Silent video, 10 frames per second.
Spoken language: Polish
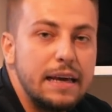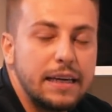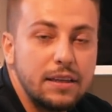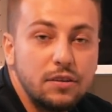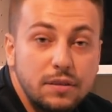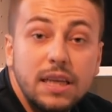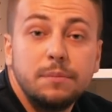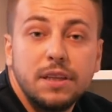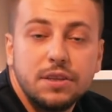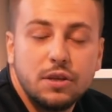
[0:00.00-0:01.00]
kiedy
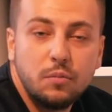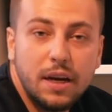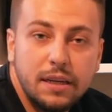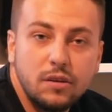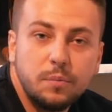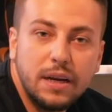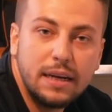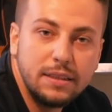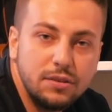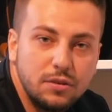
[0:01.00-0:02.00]
oddajemy nasze ubrania do
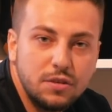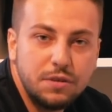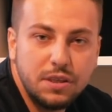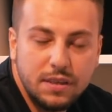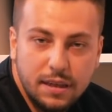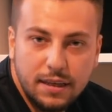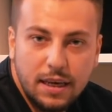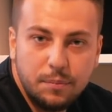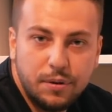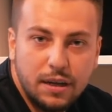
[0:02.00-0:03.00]
pralni, to oczywiście za
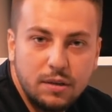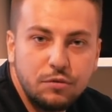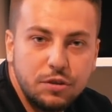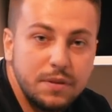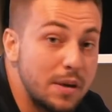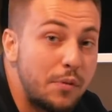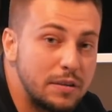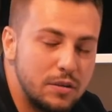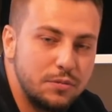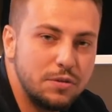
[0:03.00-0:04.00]
takie pranie musimy
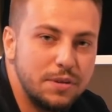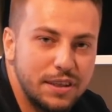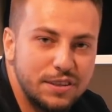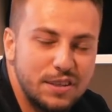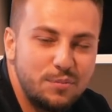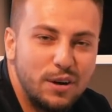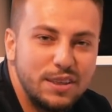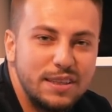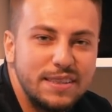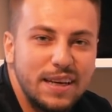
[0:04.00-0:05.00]
zapłacić. Musimy także
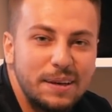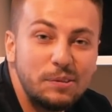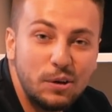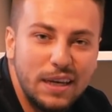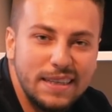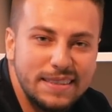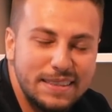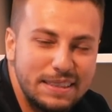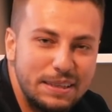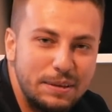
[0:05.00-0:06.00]
zapłacić za
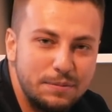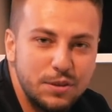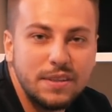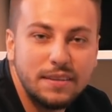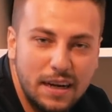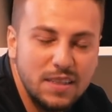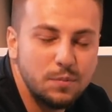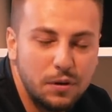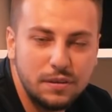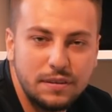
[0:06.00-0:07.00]
dojazd e, czy za
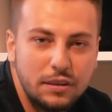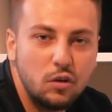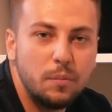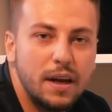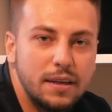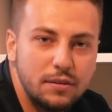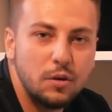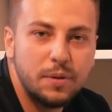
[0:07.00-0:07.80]
transport tego ubrania do